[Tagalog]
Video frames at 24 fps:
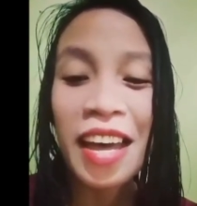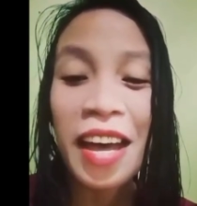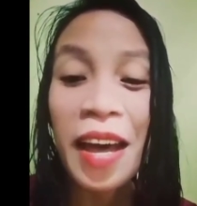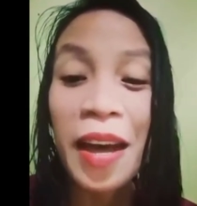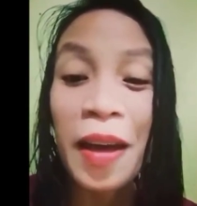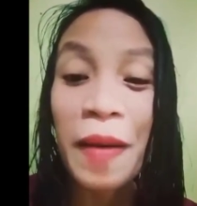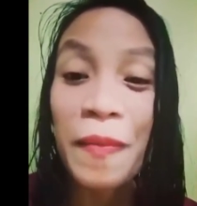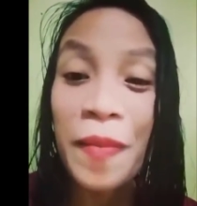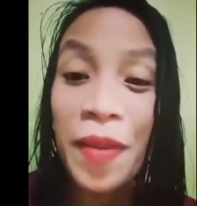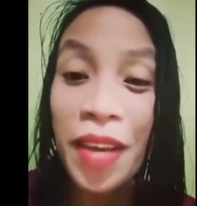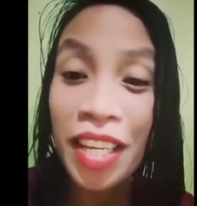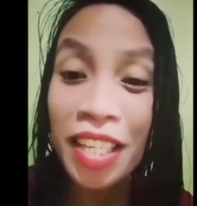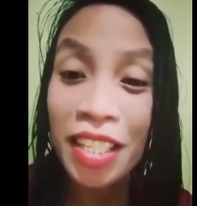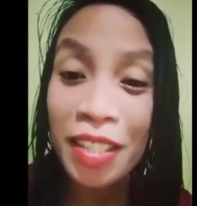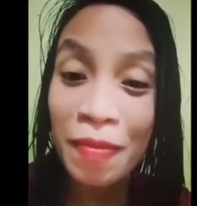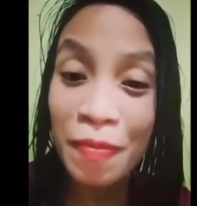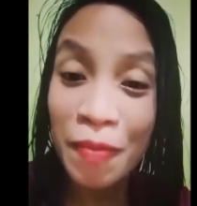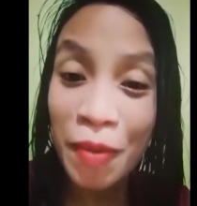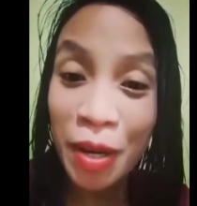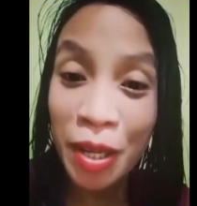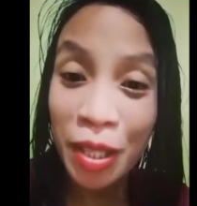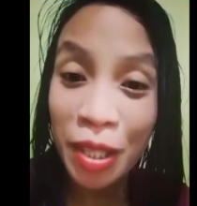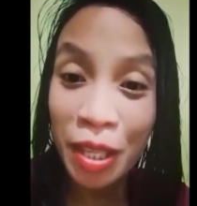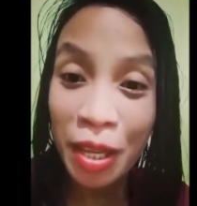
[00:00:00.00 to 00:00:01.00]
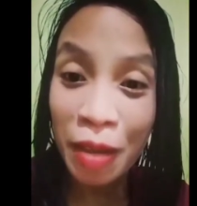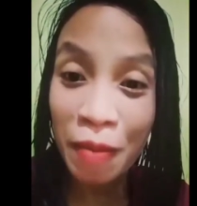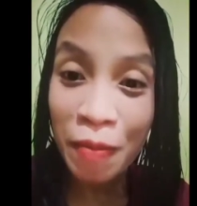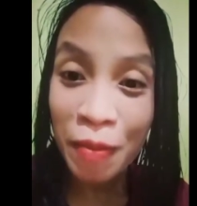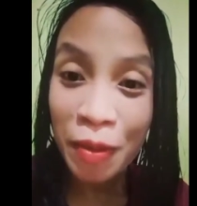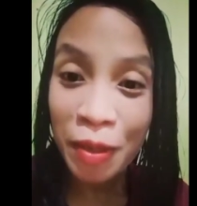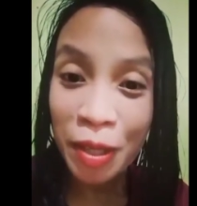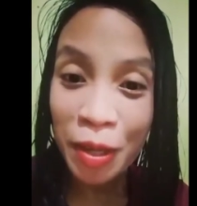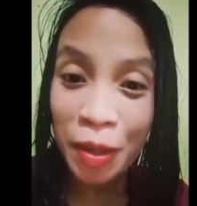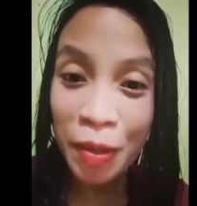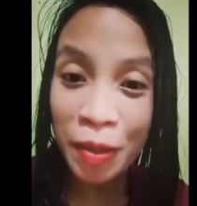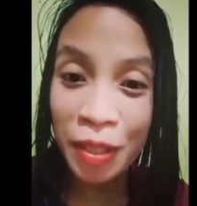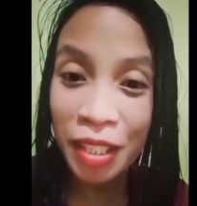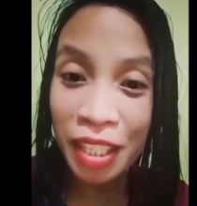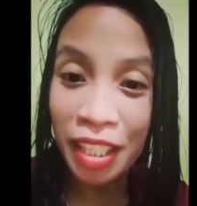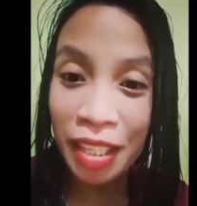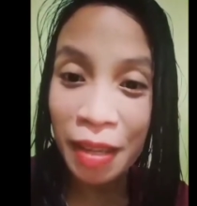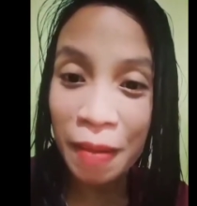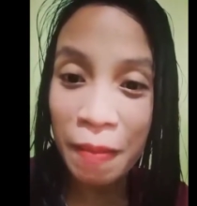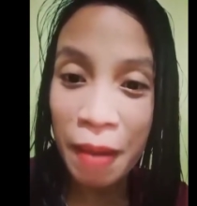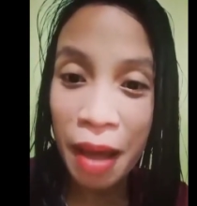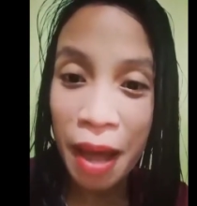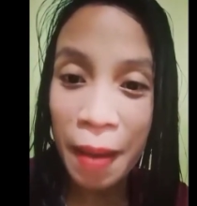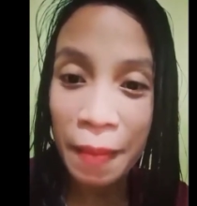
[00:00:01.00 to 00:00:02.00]
Happiest birthday po daw,
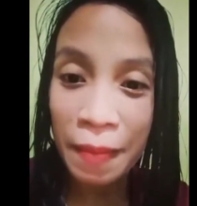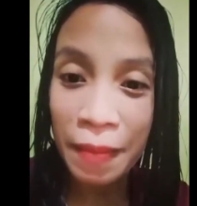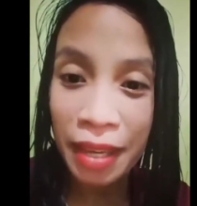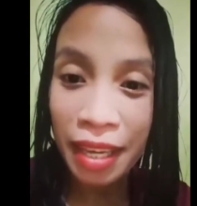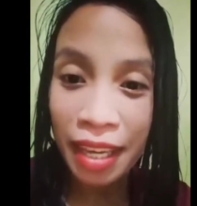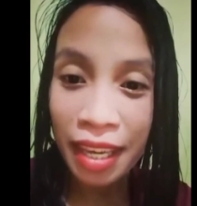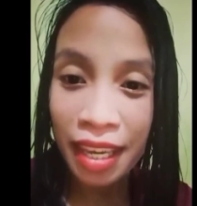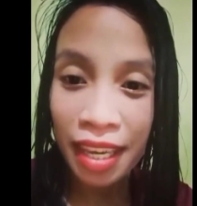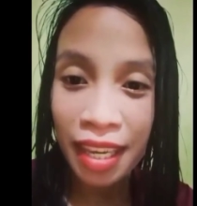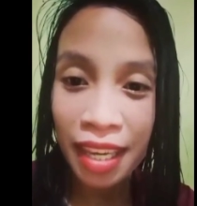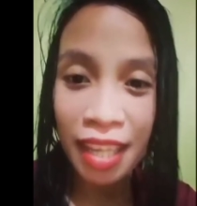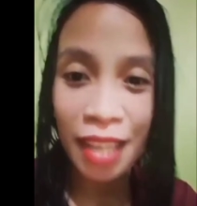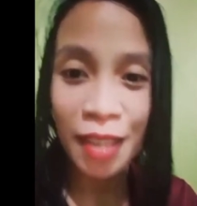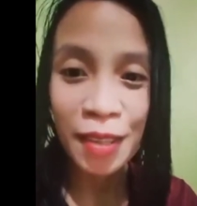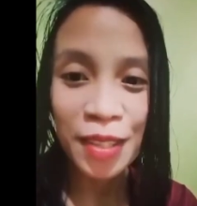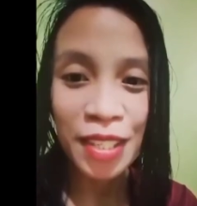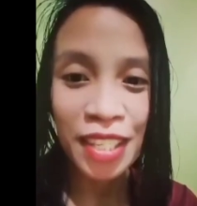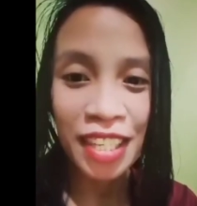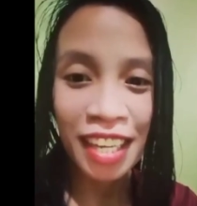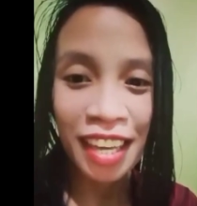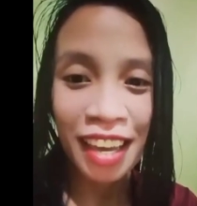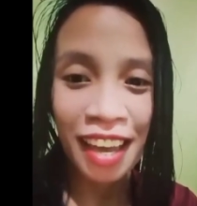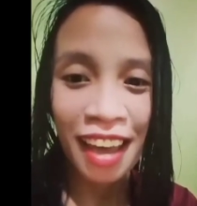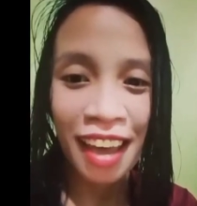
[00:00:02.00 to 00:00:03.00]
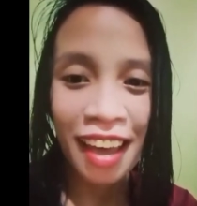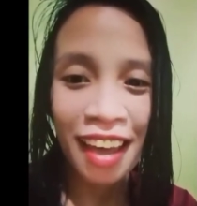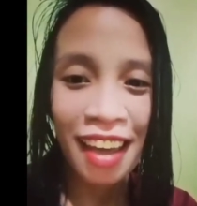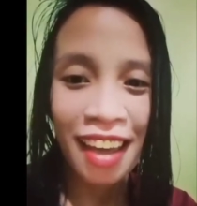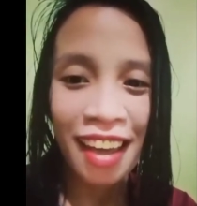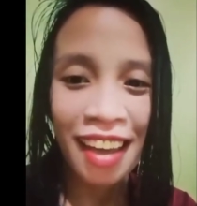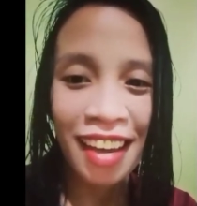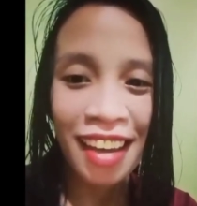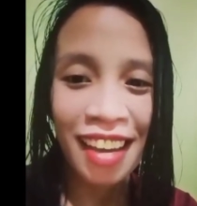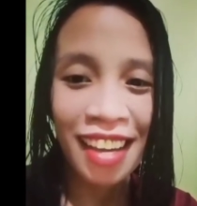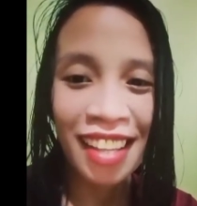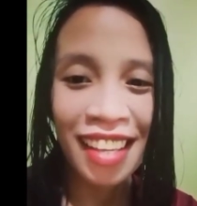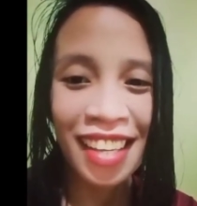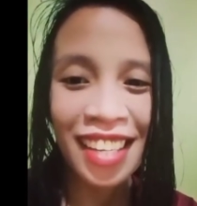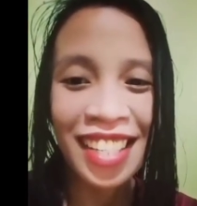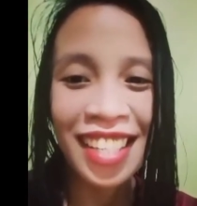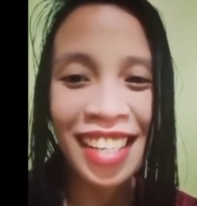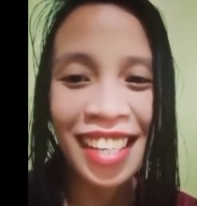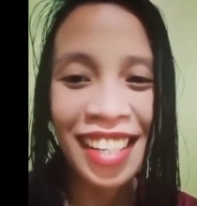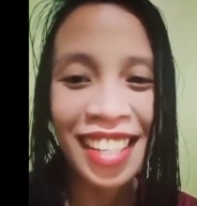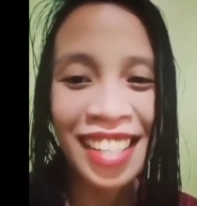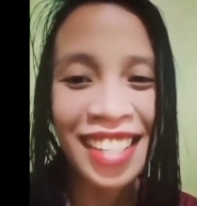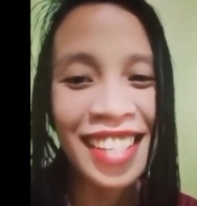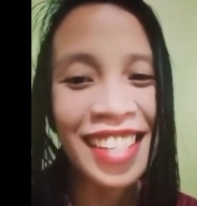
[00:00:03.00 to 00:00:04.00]
Tita Mami. Nagsikay.
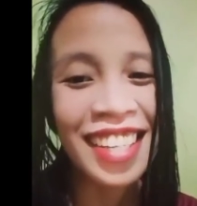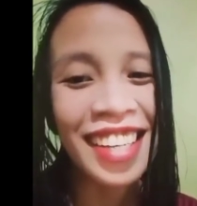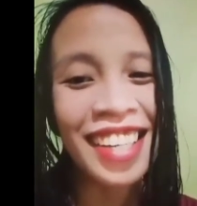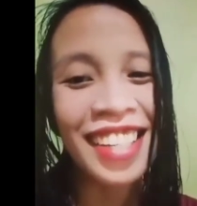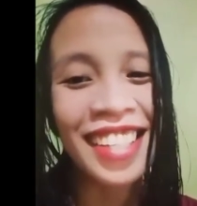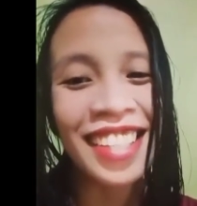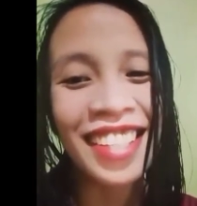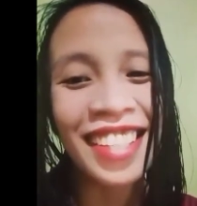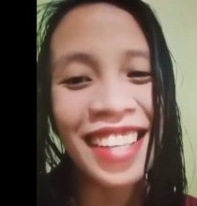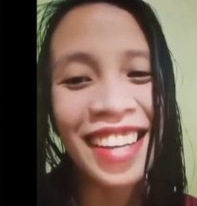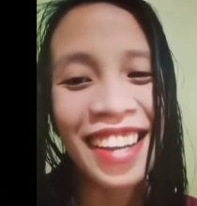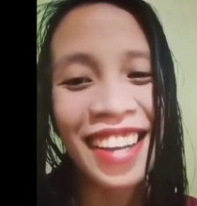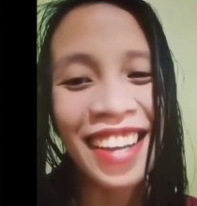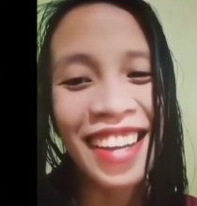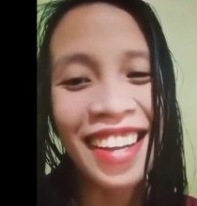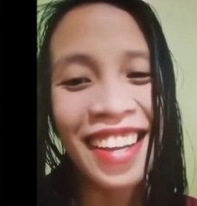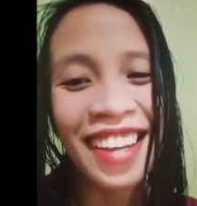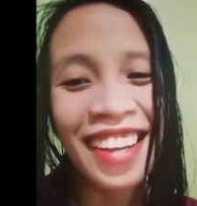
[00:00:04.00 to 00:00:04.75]
Nagsikad-sikad na.